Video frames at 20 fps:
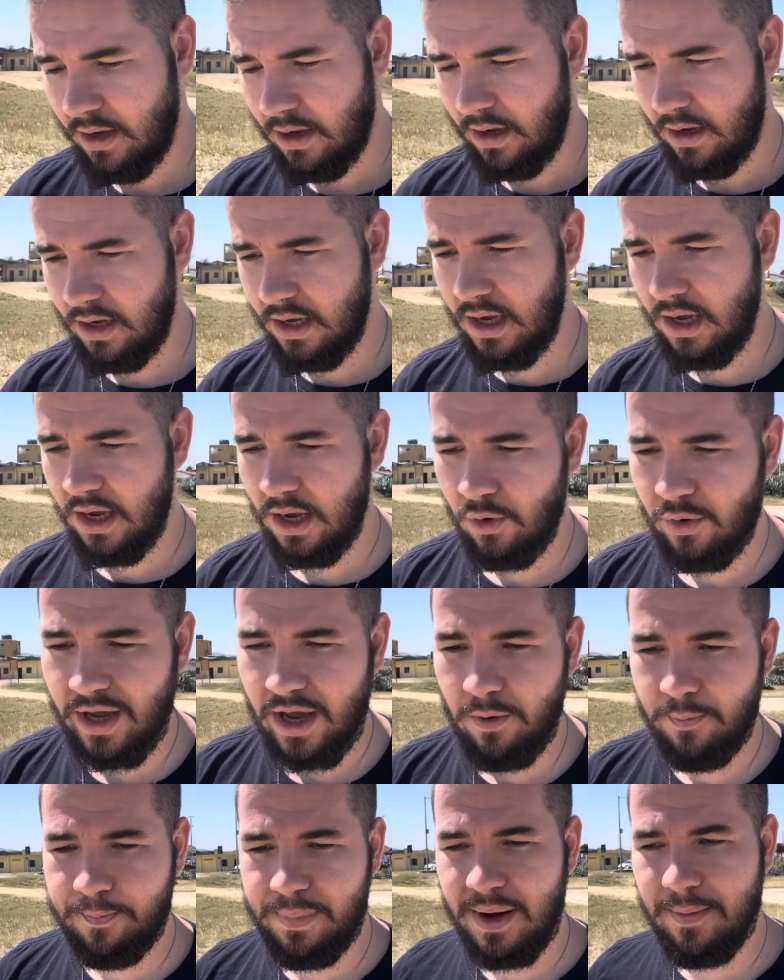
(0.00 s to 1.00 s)
E eu
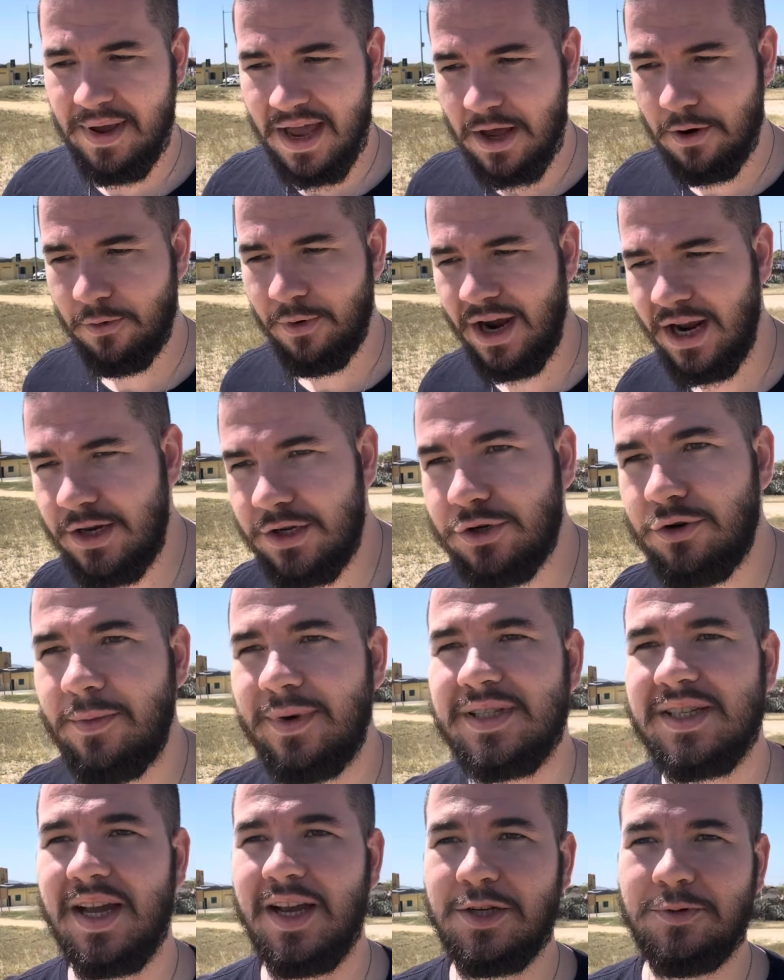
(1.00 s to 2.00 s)
quero primeiro, antes de
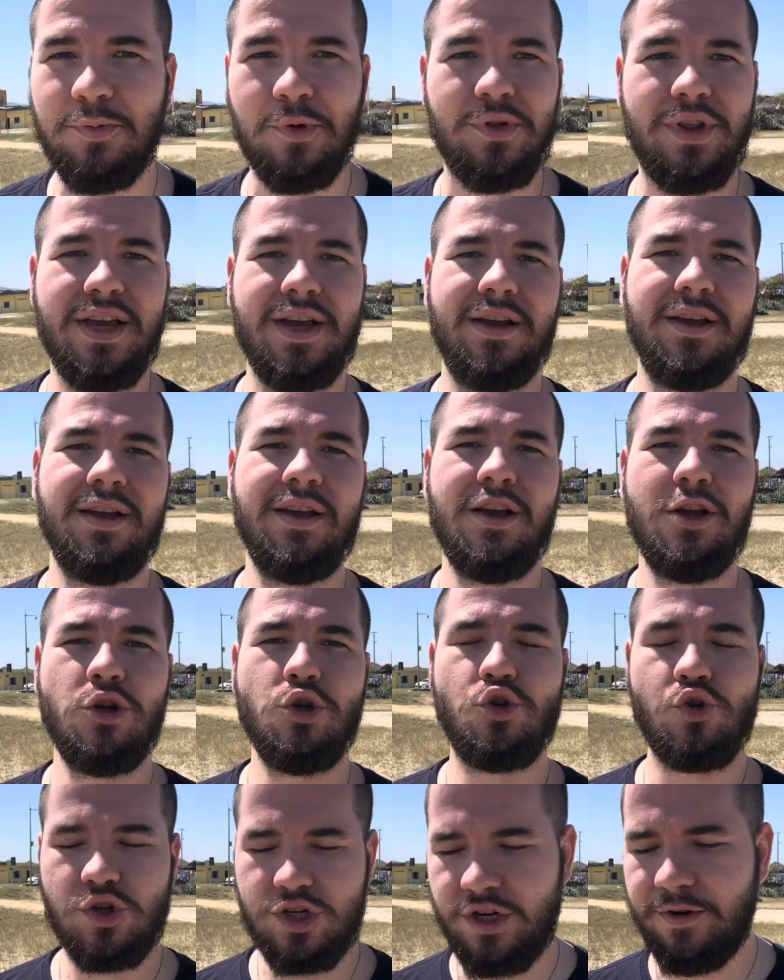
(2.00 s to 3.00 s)
começar a responder,
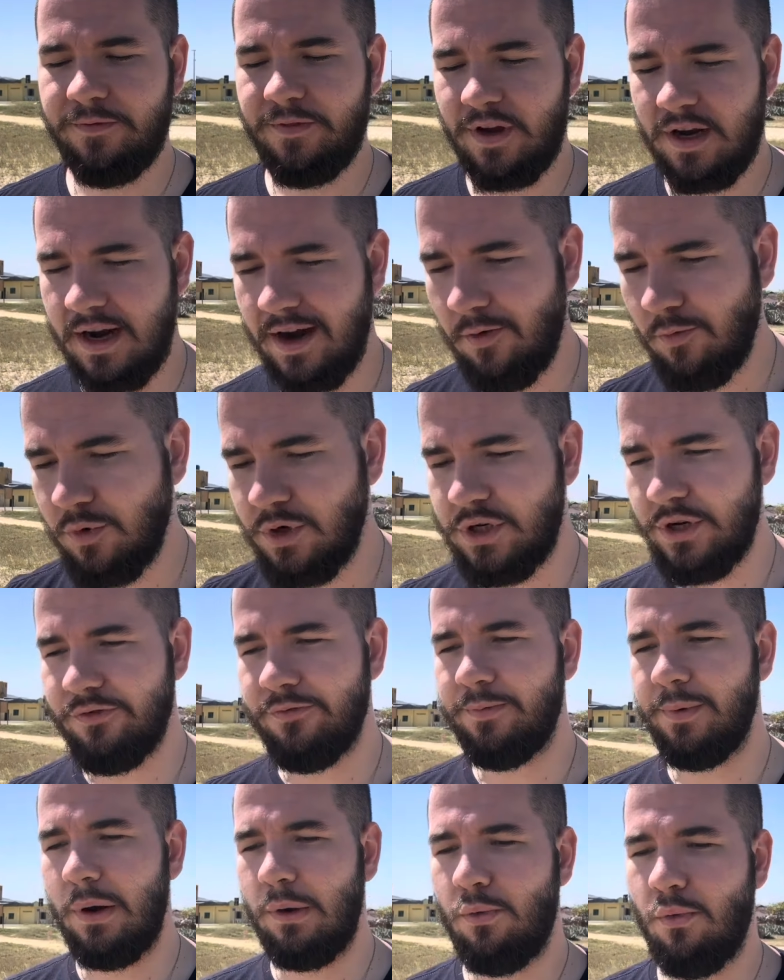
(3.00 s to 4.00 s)
justificar o motivo
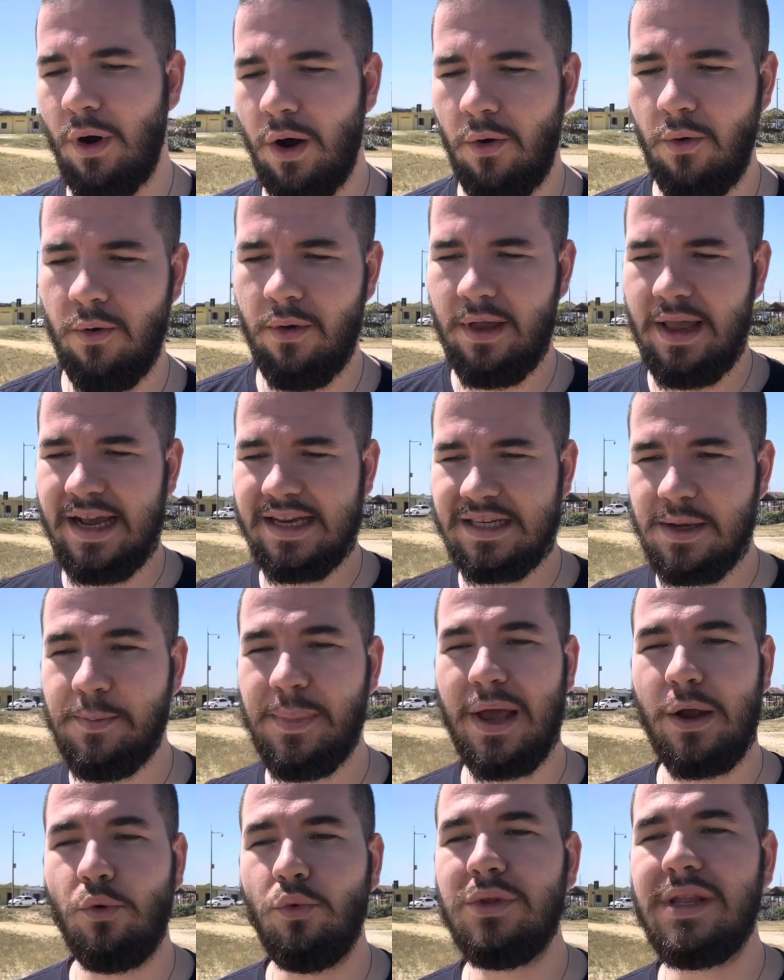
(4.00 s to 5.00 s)
pelo qual essa
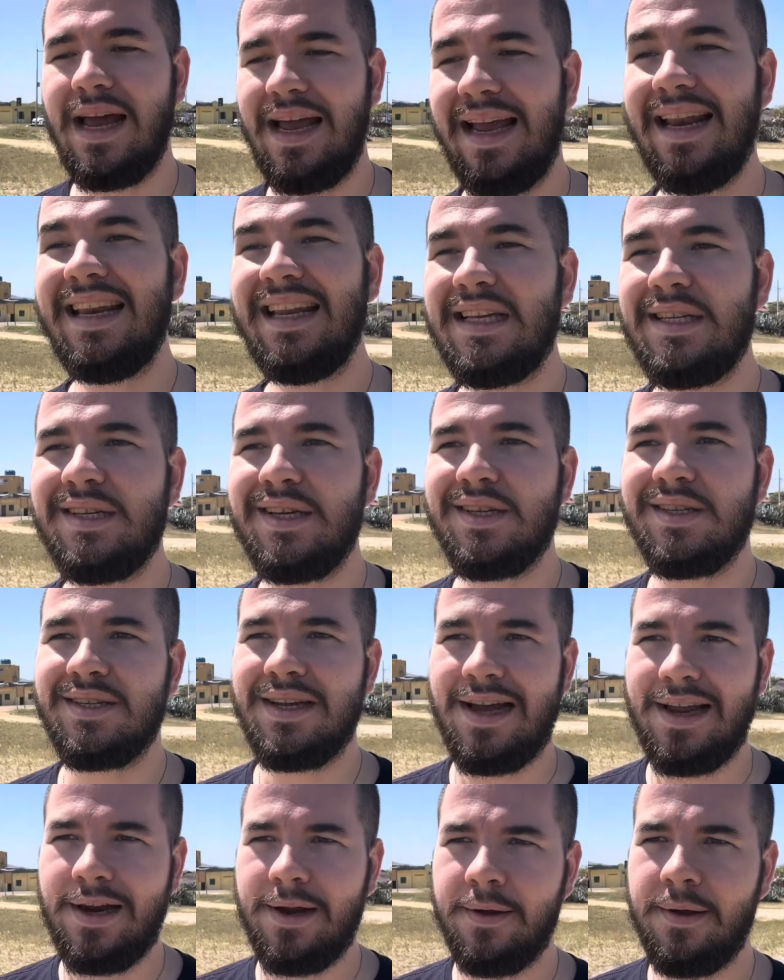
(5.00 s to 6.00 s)
pergunta é
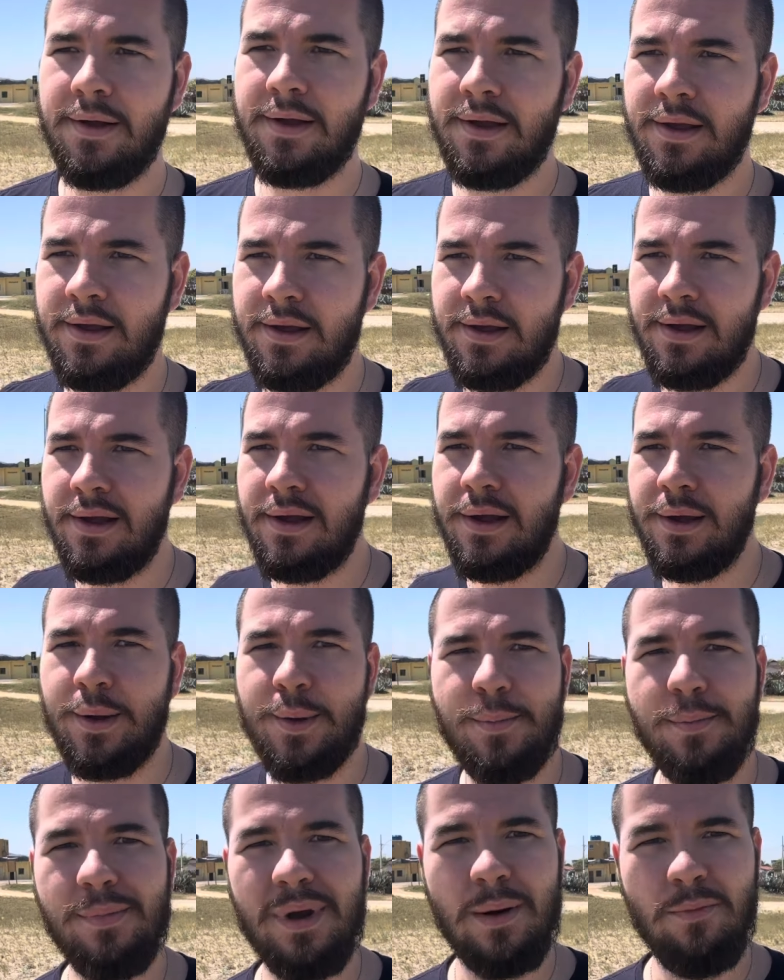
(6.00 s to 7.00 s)
necessária.
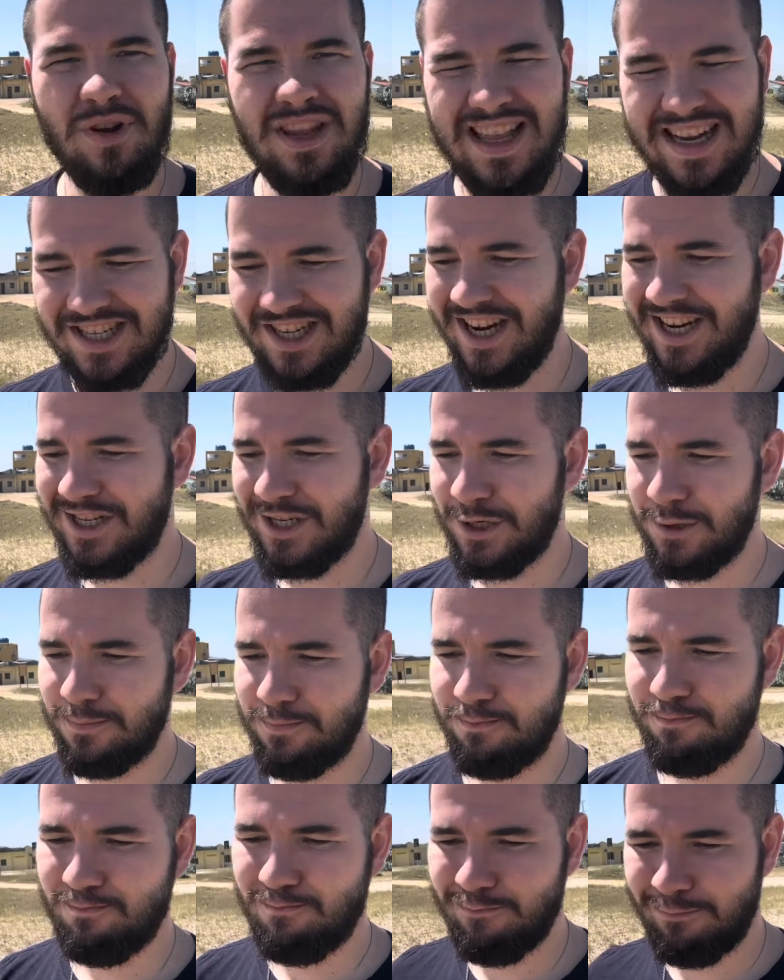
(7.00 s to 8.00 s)
Para muita gente,
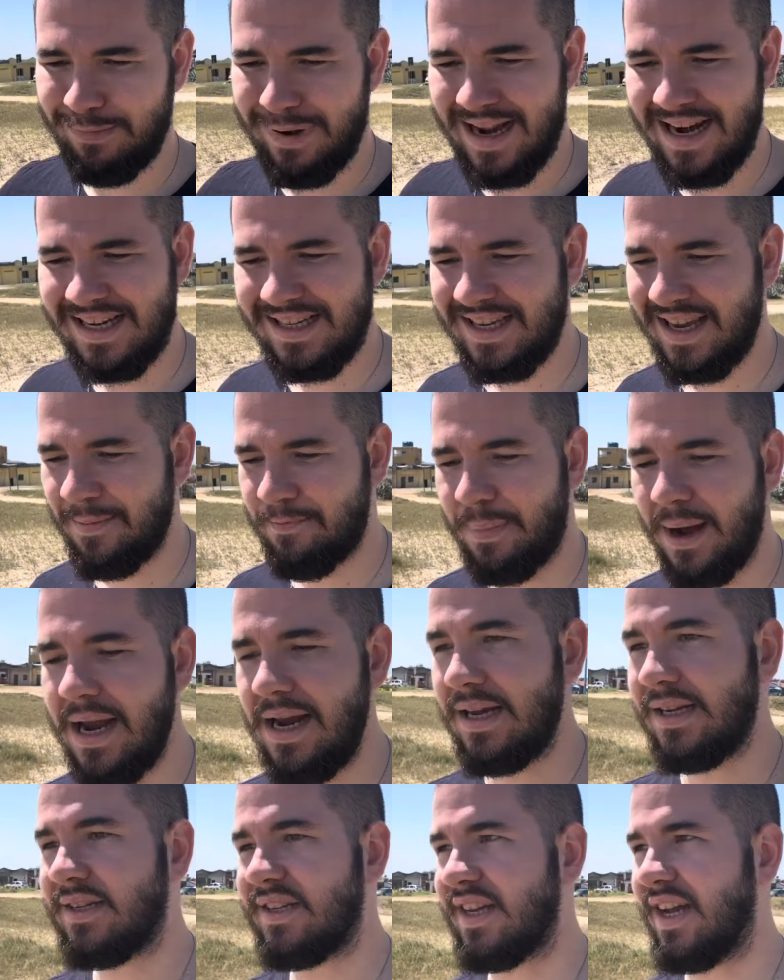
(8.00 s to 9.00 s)
parece que é
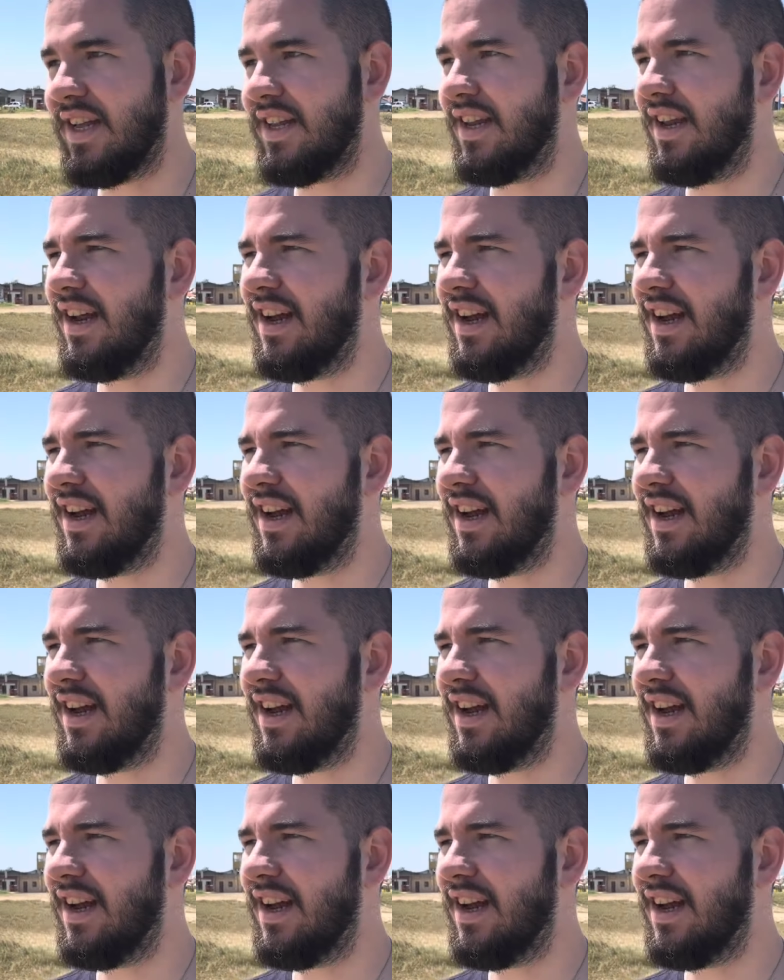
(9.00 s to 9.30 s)
palhaçada.